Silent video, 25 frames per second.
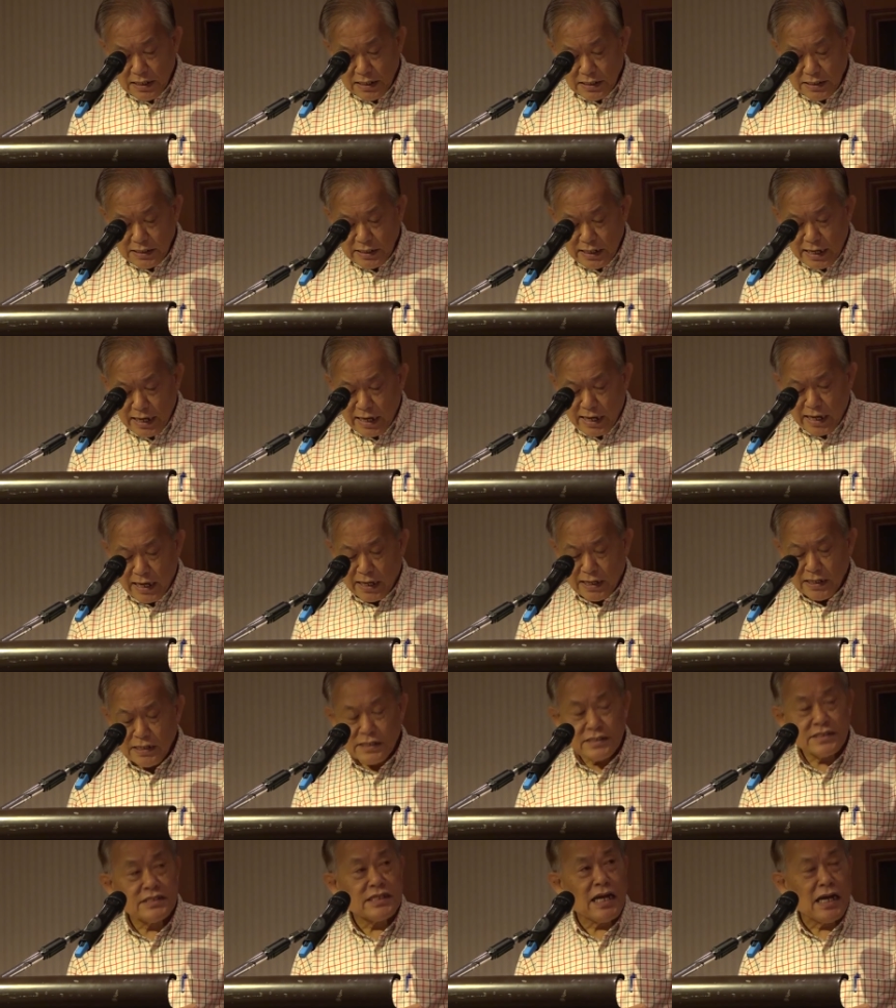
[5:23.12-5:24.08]
也
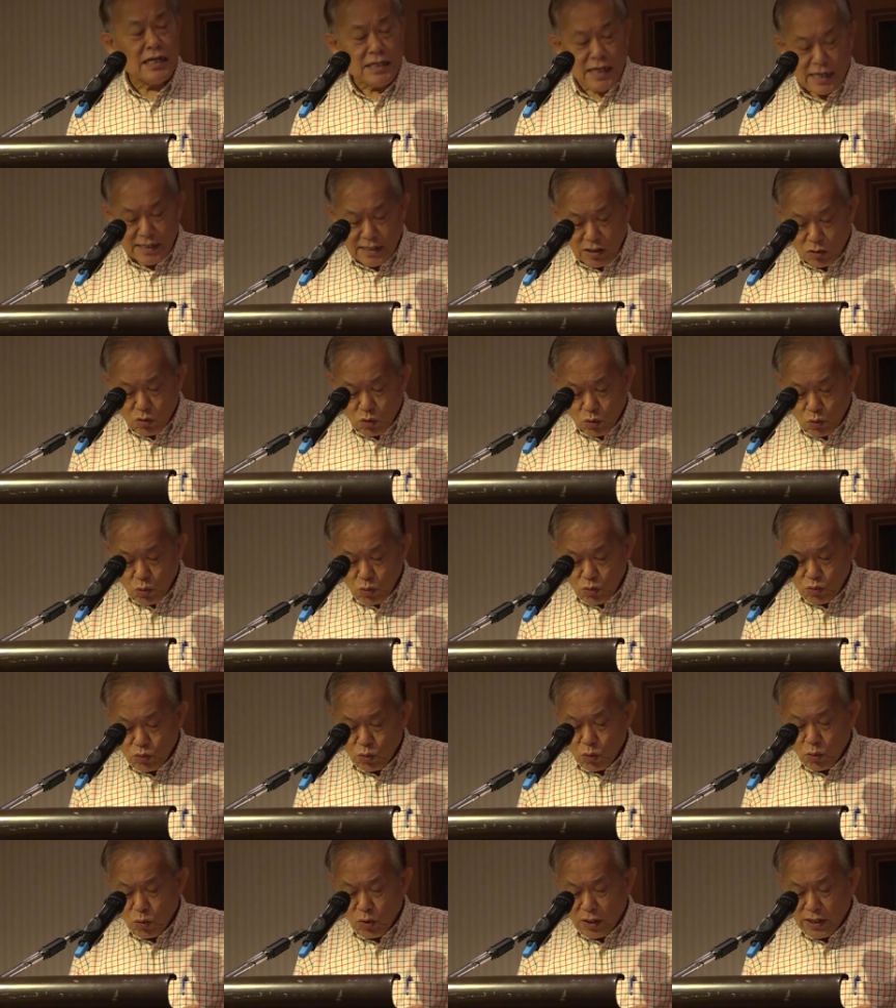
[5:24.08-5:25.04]
在他的鼓
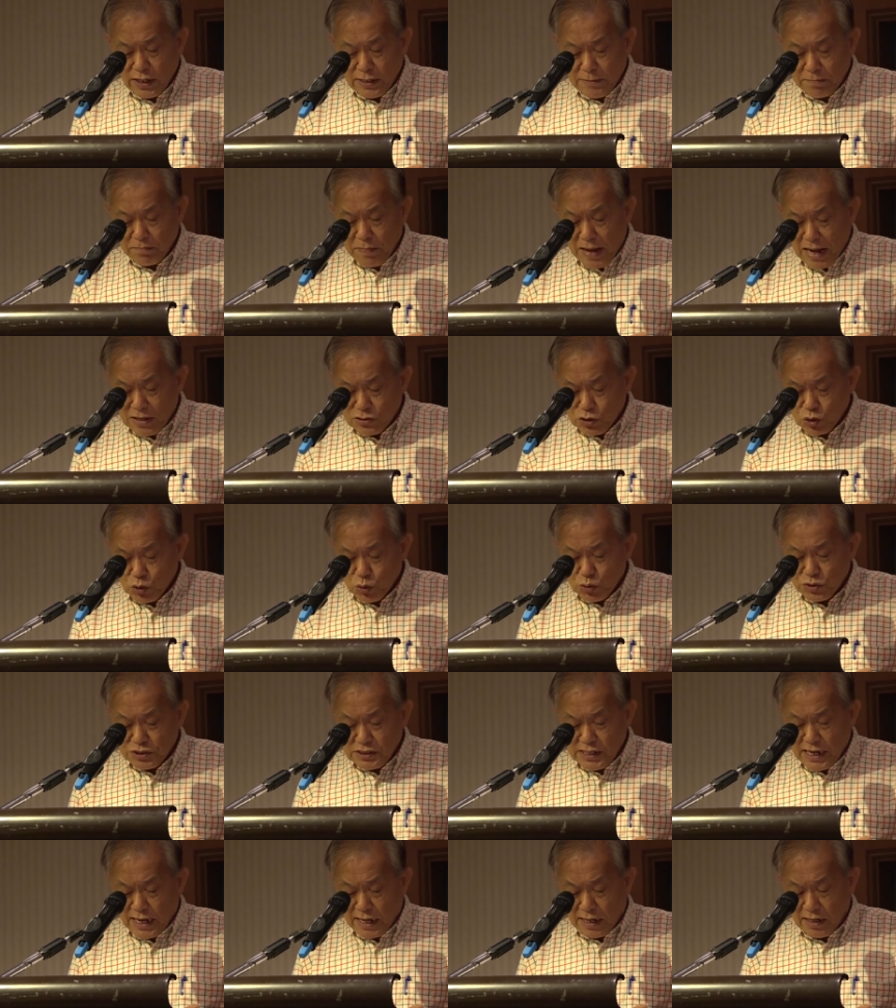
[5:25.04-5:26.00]
舞跟帮助
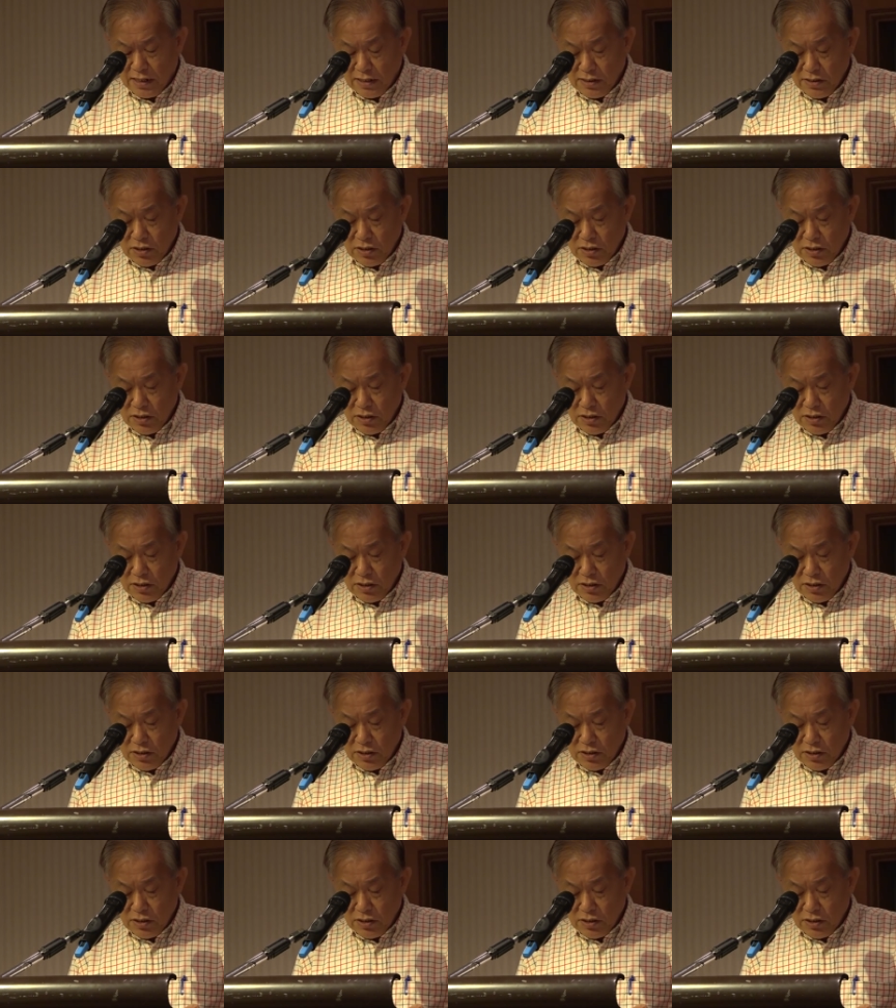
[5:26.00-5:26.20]
下。